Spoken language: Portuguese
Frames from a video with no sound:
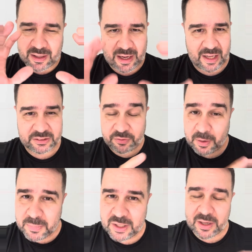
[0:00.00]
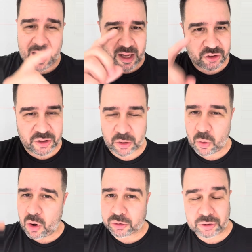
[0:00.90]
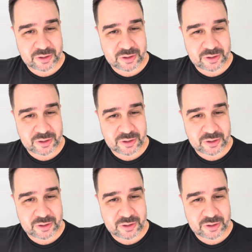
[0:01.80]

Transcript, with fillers: casa, familiares, negócios,